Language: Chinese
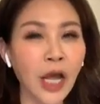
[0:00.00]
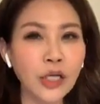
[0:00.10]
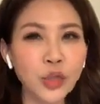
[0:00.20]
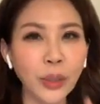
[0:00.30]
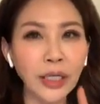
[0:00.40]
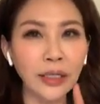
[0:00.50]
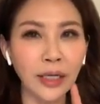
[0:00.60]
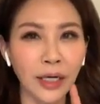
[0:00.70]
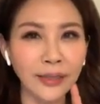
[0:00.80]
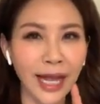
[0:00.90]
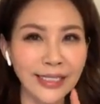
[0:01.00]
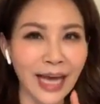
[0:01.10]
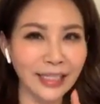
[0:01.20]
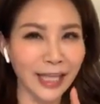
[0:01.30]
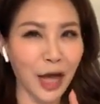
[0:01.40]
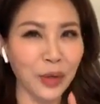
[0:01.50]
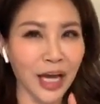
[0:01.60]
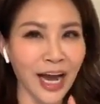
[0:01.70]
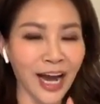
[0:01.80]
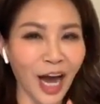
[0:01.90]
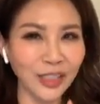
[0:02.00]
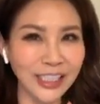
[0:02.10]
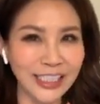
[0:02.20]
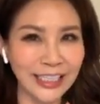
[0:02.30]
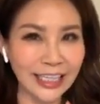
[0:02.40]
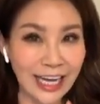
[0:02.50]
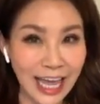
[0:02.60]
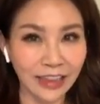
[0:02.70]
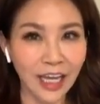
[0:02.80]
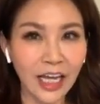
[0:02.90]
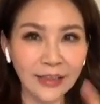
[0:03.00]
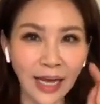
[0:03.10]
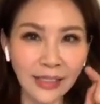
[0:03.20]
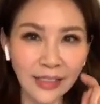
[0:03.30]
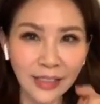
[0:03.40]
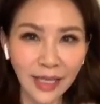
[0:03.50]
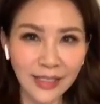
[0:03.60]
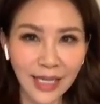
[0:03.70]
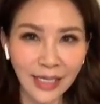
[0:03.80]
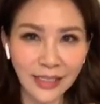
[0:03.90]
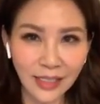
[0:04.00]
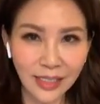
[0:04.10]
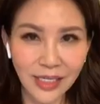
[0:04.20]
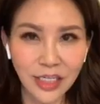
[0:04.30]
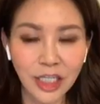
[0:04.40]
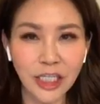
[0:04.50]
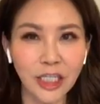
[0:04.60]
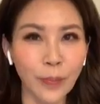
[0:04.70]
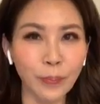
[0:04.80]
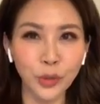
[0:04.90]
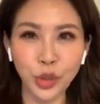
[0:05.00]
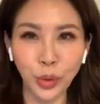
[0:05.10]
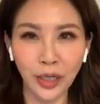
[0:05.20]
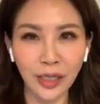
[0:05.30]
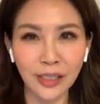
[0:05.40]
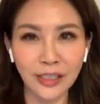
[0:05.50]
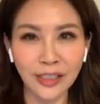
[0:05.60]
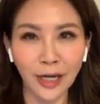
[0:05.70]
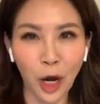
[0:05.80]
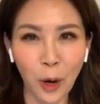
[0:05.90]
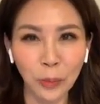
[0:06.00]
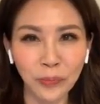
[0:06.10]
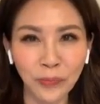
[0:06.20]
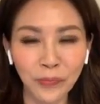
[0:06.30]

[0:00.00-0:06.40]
所以呢，大家一定要有一个很好的信念：当现在这一件事情不顺利的时候，